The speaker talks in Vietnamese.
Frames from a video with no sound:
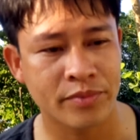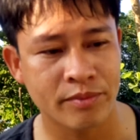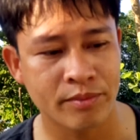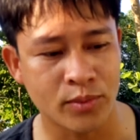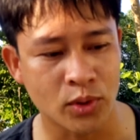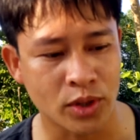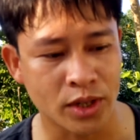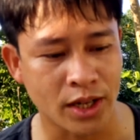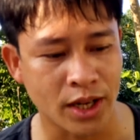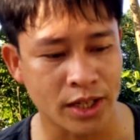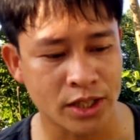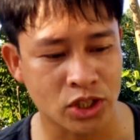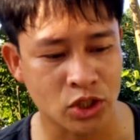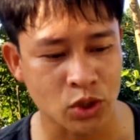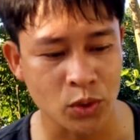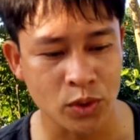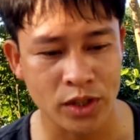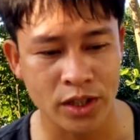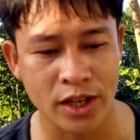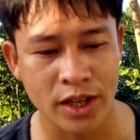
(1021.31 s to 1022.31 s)
một cái
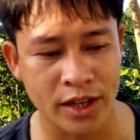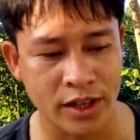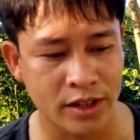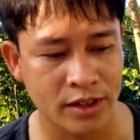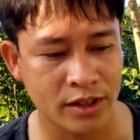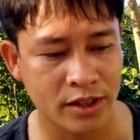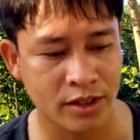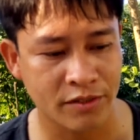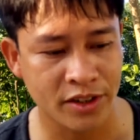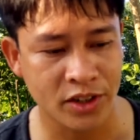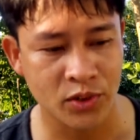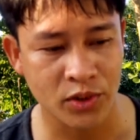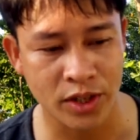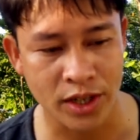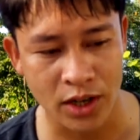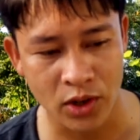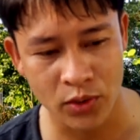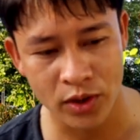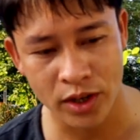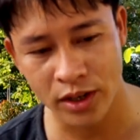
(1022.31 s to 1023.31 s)
số tiền, ví dụ như
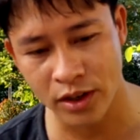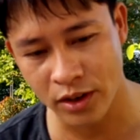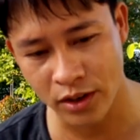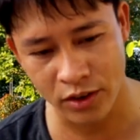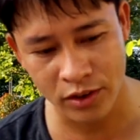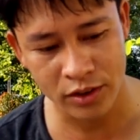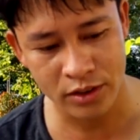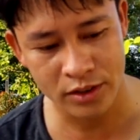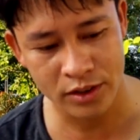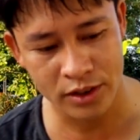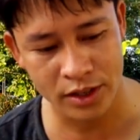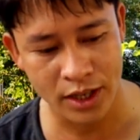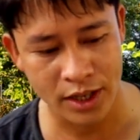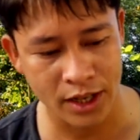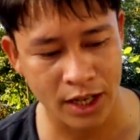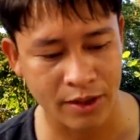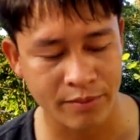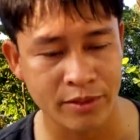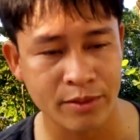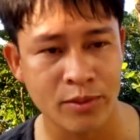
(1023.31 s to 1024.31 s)
cái lô đất đó
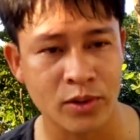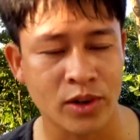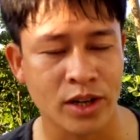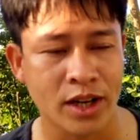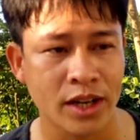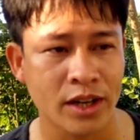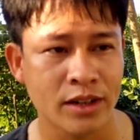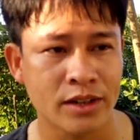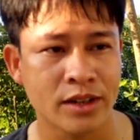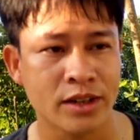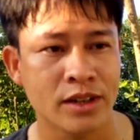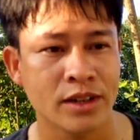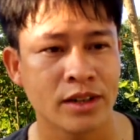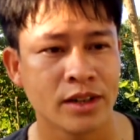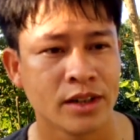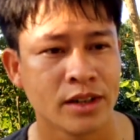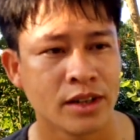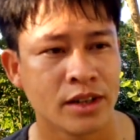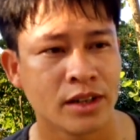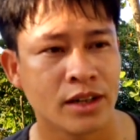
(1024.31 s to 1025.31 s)
đang nằm ở một cái ngưỡng,
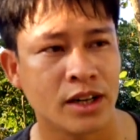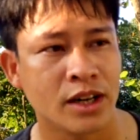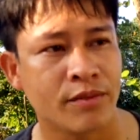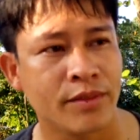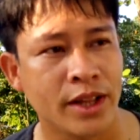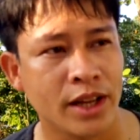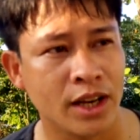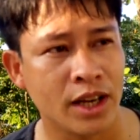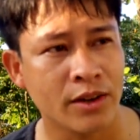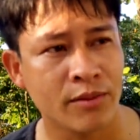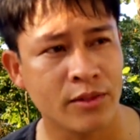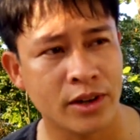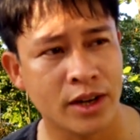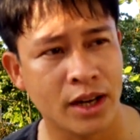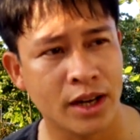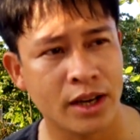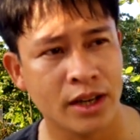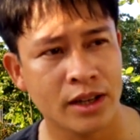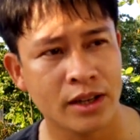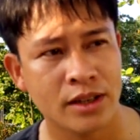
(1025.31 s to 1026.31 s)
à, mình lấy một
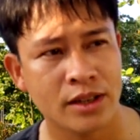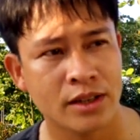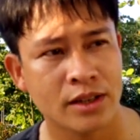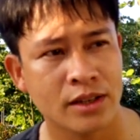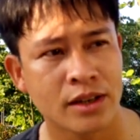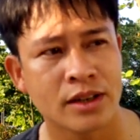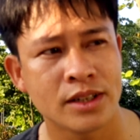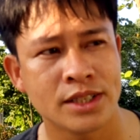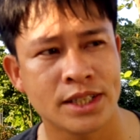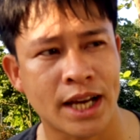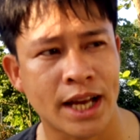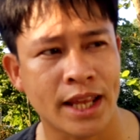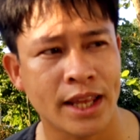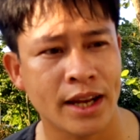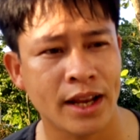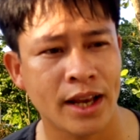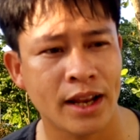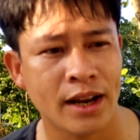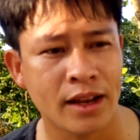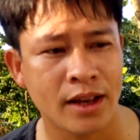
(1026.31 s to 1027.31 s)
cái đơn giản như
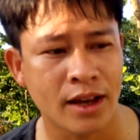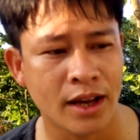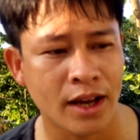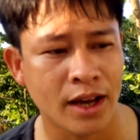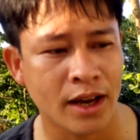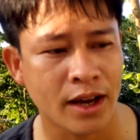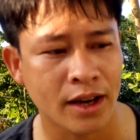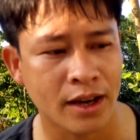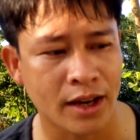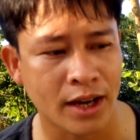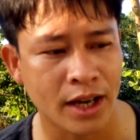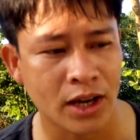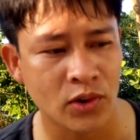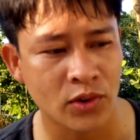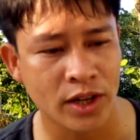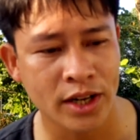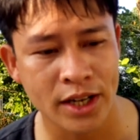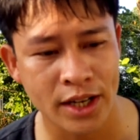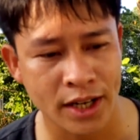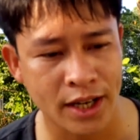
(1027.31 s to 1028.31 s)
này là à, cái
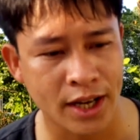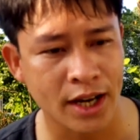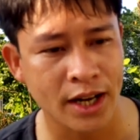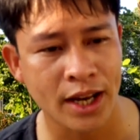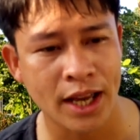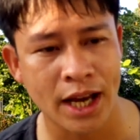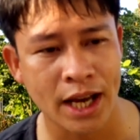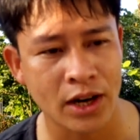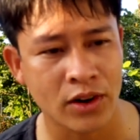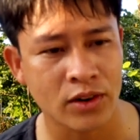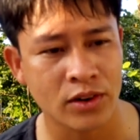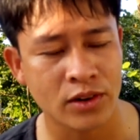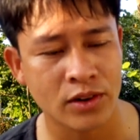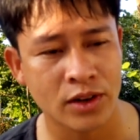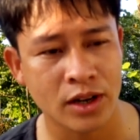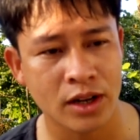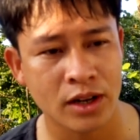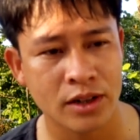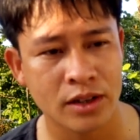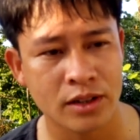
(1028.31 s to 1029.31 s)
lô đất hay căn nhà đó nó
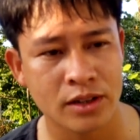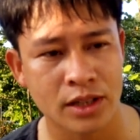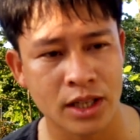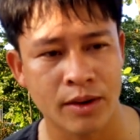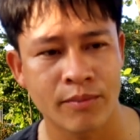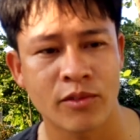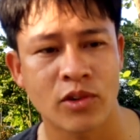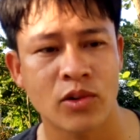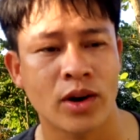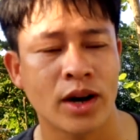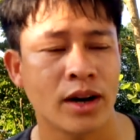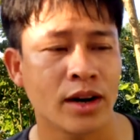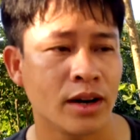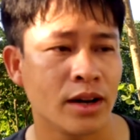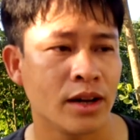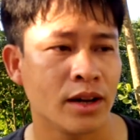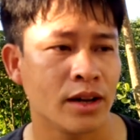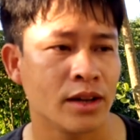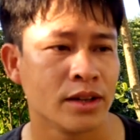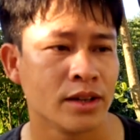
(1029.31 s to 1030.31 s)
đang tầm khoảng
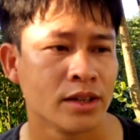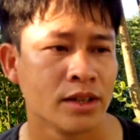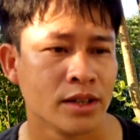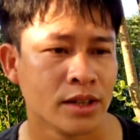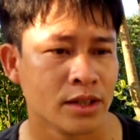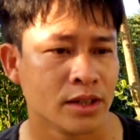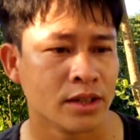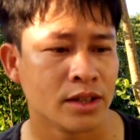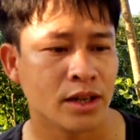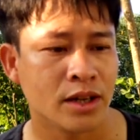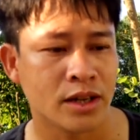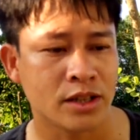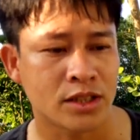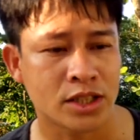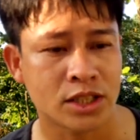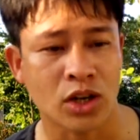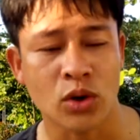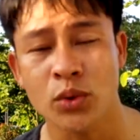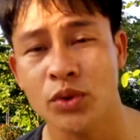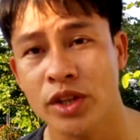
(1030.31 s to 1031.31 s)
là à,
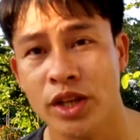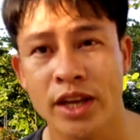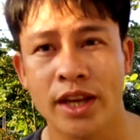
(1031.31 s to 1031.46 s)
sáu